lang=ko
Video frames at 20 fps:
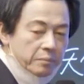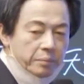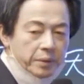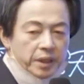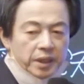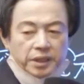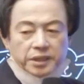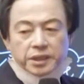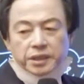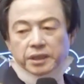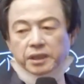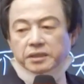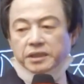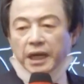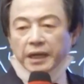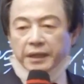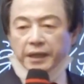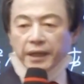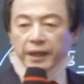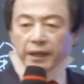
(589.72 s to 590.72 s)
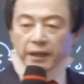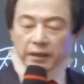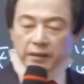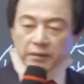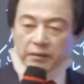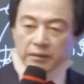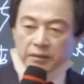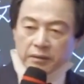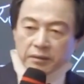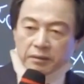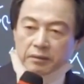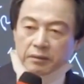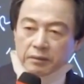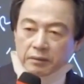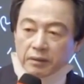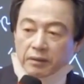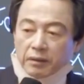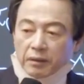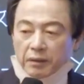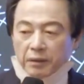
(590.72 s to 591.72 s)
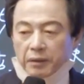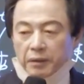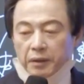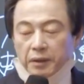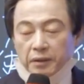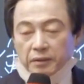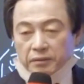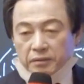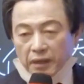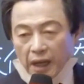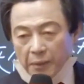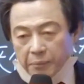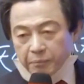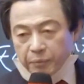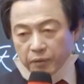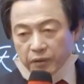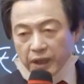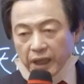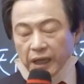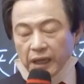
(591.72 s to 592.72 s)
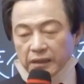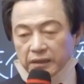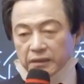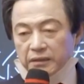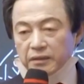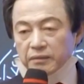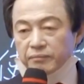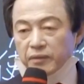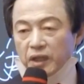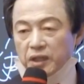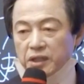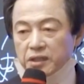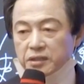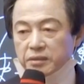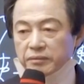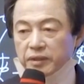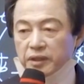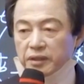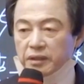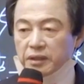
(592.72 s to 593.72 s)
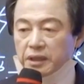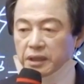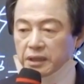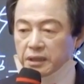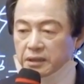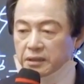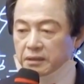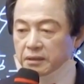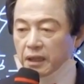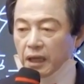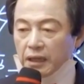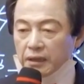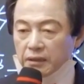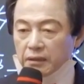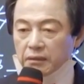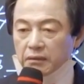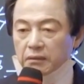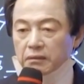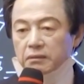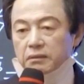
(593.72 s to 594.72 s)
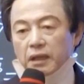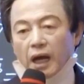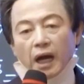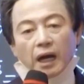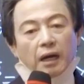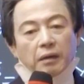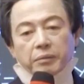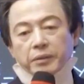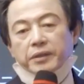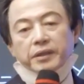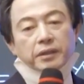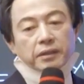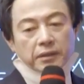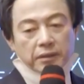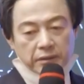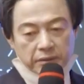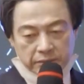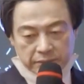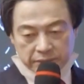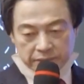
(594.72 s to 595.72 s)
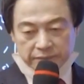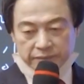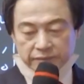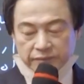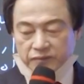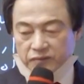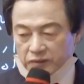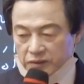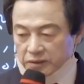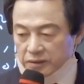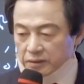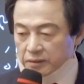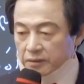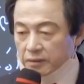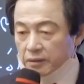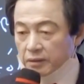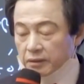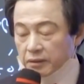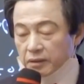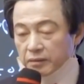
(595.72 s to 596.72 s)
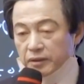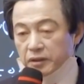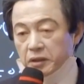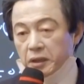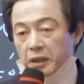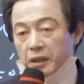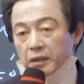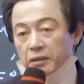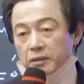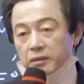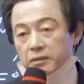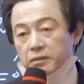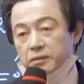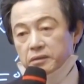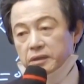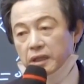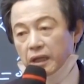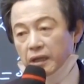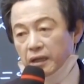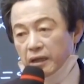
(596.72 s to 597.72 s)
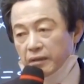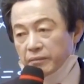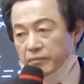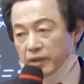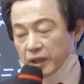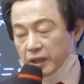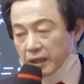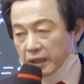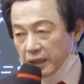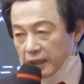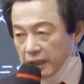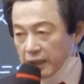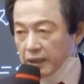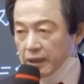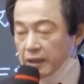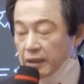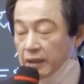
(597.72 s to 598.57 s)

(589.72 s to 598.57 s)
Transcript: 삐지길 잘해. 어, 나쁘게 하는 것만 있으면 일단 나가버려. 그러면 그 사람에게